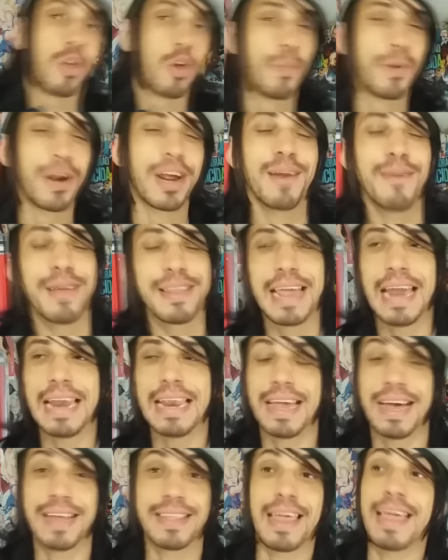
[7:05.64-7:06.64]
E o programa de
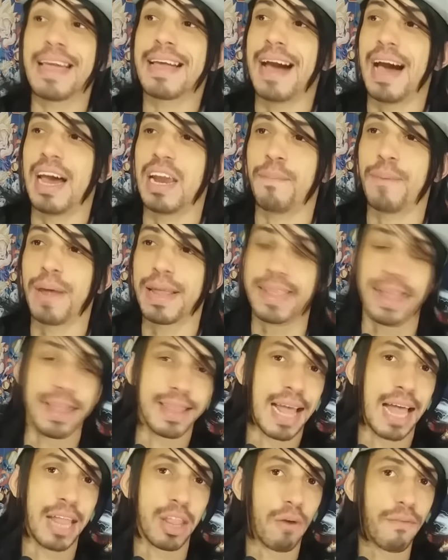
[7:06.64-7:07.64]
Eliana aí, cara, para
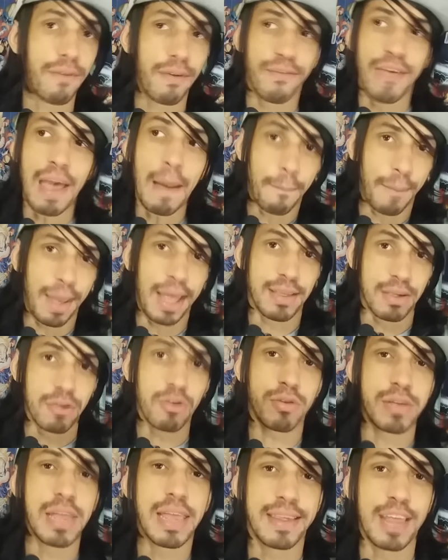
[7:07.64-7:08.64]
tentar não viver apenas
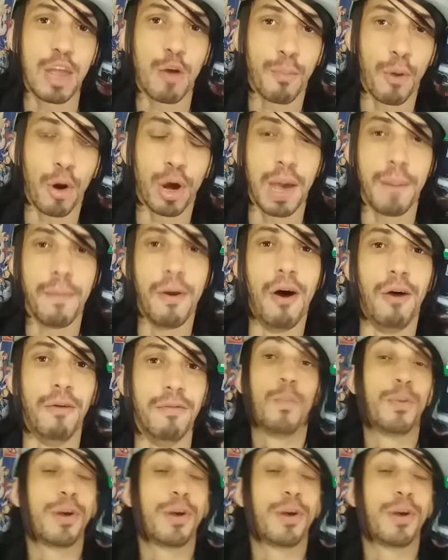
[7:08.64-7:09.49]
do desenho Pokémon, o